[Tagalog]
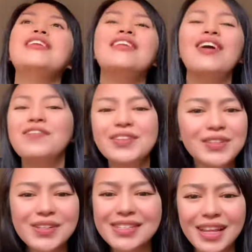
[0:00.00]
in love with
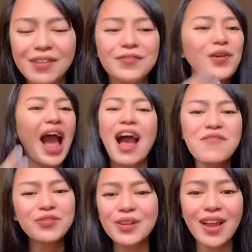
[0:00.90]
yourself. You
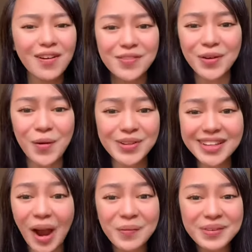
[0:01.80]
have to love your own
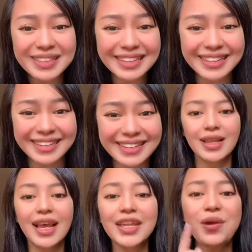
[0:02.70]
company.
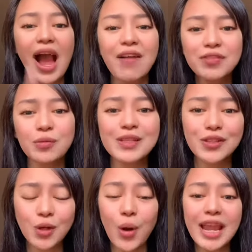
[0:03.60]
You have to be
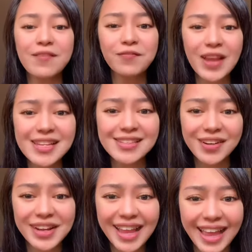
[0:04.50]
strong and face the
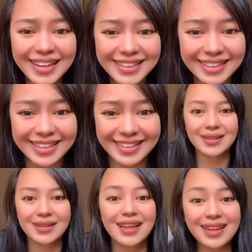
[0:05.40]
reality.
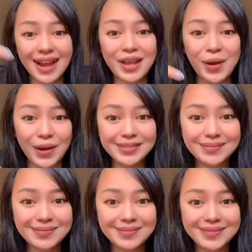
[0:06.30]
Na ngayon,
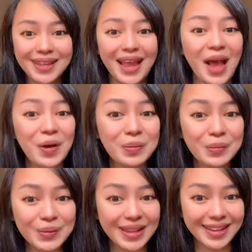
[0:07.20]
ako
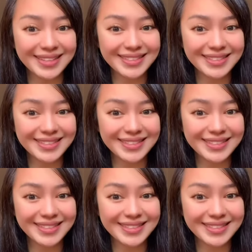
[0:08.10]
muna.